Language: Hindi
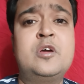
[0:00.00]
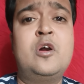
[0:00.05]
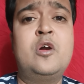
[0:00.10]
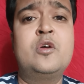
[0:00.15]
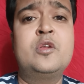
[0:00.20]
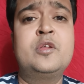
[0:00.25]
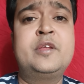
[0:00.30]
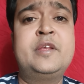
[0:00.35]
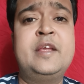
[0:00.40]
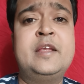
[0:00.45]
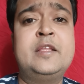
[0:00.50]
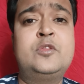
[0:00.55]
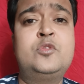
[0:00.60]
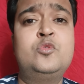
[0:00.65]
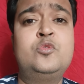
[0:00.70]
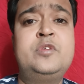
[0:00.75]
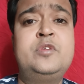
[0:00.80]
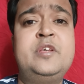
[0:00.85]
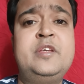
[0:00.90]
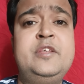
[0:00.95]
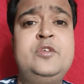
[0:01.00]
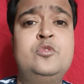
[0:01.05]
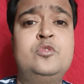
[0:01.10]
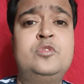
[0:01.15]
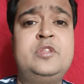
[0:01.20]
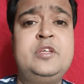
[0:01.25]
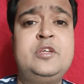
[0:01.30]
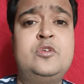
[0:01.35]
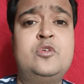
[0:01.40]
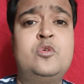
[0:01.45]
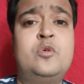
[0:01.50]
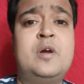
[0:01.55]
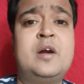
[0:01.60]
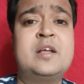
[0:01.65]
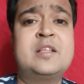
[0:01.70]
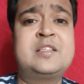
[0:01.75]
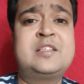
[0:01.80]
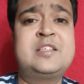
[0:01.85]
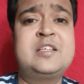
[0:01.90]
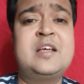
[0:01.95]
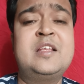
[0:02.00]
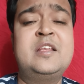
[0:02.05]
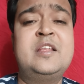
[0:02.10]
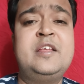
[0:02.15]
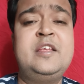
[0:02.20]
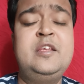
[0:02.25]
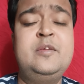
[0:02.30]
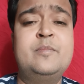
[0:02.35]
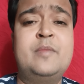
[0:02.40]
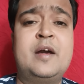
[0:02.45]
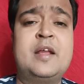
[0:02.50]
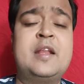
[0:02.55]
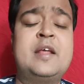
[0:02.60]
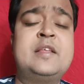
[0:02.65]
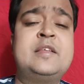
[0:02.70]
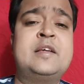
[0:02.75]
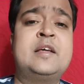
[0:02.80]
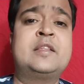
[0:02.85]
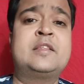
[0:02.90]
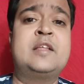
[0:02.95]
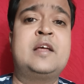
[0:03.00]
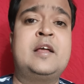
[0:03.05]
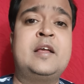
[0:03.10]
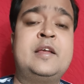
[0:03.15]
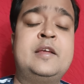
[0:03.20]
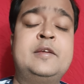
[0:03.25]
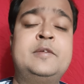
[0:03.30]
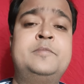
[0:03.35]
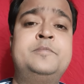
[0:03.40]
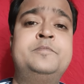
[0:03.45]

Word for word: और केतु की युति को अच्छा नहीं माना जाता है